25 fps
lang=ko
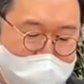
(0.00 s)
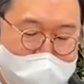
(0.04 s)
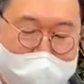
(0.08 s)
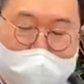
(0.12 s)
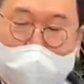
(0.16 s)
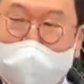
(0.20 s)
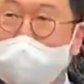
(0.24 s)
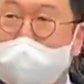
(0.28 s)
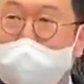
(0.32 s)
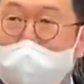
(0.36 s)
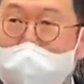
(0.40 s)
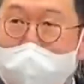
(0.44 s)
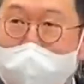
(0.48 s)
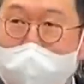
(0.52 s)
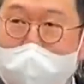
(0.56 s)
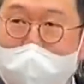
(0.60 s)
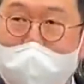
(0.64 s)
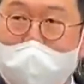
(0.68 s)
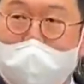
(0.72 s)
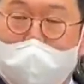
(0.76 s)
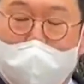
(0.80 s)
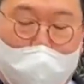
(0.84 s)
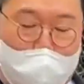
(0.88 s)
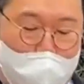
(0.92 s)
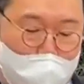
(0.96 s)

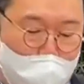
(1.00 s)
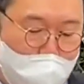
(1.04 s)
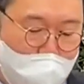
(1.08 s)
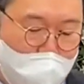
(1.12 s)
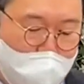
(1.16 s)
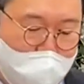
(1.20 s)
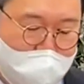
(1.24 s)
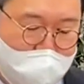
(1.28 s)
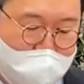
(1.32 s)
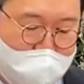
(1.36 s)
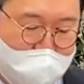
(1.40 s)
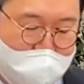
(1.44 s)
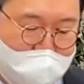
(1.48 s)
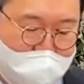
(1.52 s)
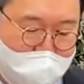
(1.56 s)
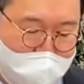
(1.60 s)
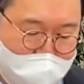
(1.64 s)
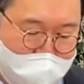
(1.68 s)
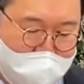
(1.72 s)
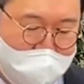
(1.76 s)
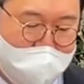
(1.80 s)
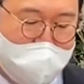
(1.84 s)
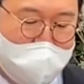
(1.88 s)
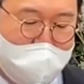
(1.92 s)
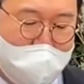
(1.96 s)
취임이 5월
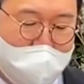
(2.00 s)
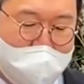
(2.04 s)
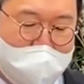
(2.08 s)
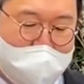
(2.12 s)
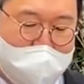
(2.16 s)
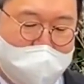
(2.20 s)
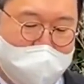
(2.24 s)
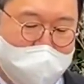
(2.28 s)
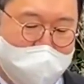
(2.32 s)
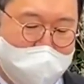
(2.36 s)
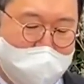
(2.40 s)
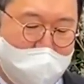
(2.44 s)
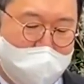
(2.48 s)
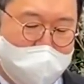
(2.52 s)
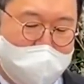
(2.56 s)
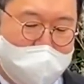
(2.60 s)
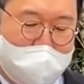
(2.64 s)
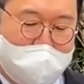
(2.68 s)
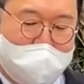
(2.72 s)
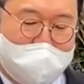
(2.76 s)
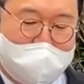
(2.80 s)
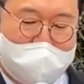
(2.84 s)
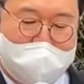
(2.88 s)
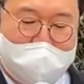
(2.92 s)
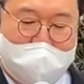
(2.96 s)
10일인 만큼
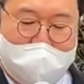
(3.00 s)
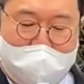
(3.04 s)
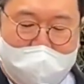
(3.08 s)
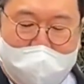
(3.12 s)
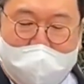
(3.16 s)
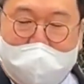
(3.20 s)
검찰은 그간의